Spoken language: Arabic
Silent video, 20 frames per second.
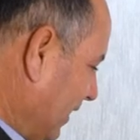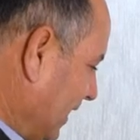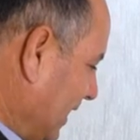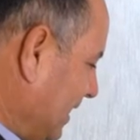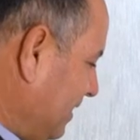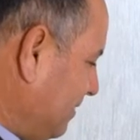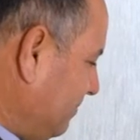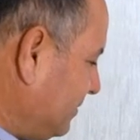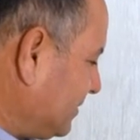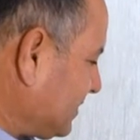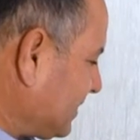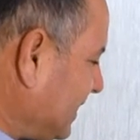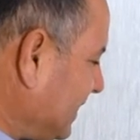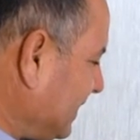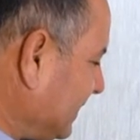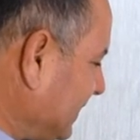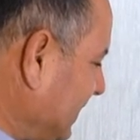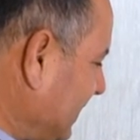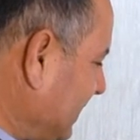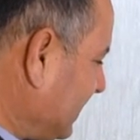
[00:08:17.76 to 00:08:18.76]
هل
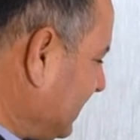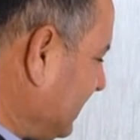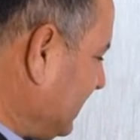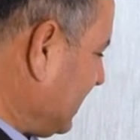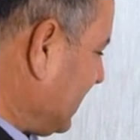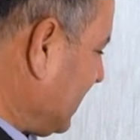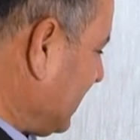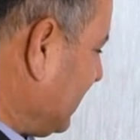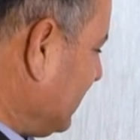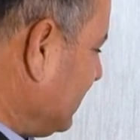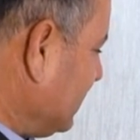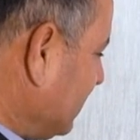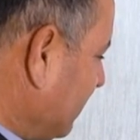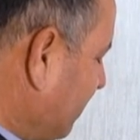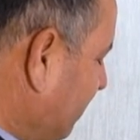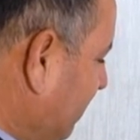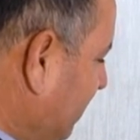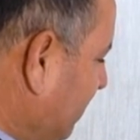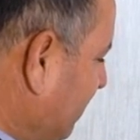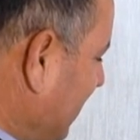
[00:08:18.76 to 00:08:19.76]
مشكات هذه
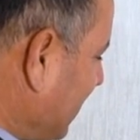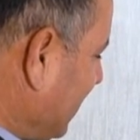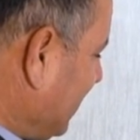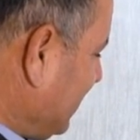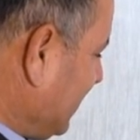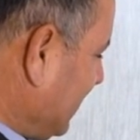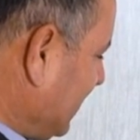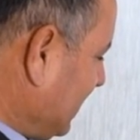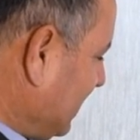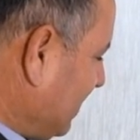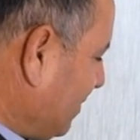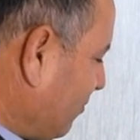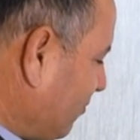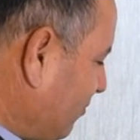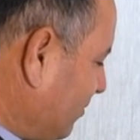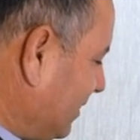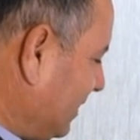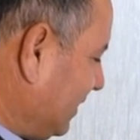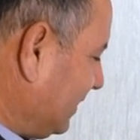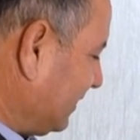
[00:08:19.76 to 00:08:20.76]
بما انها
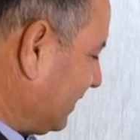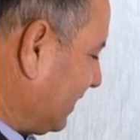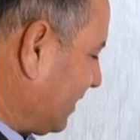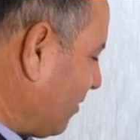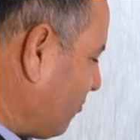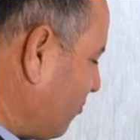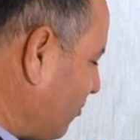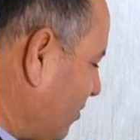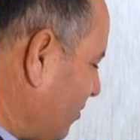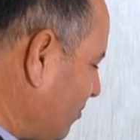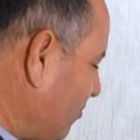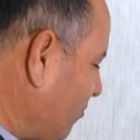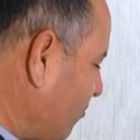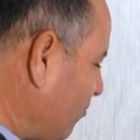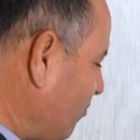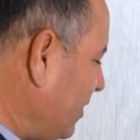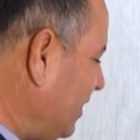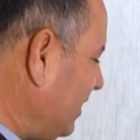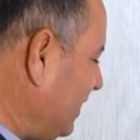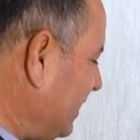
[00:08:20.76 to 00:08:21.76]
قلنا تضوي
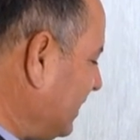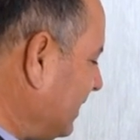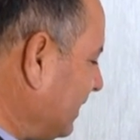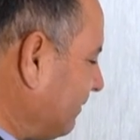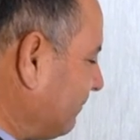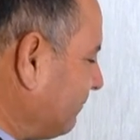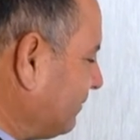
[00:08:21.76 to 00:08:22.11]
وين